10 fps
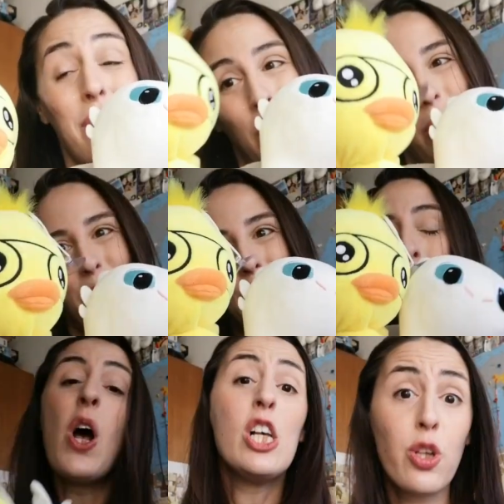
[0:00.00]
aime Roméo.
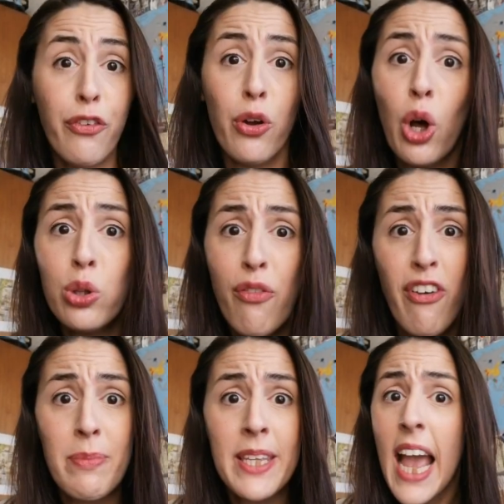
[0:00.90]
Sauf que leurs deux
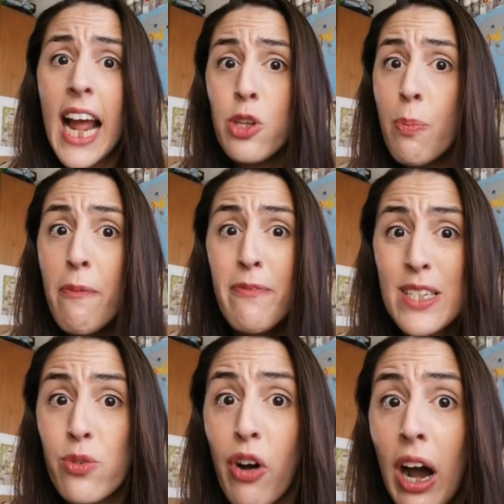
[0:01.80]
familles, elles ne peuvent pas
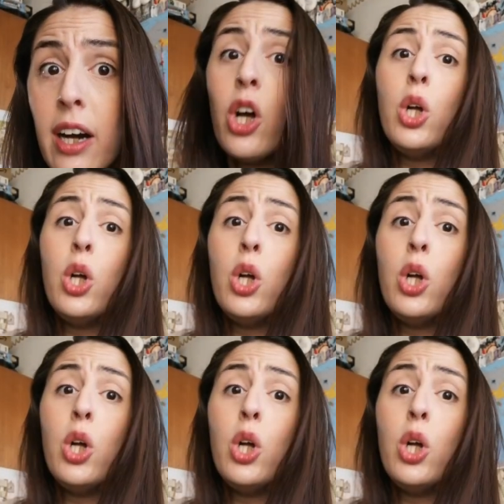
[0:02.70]
se voir.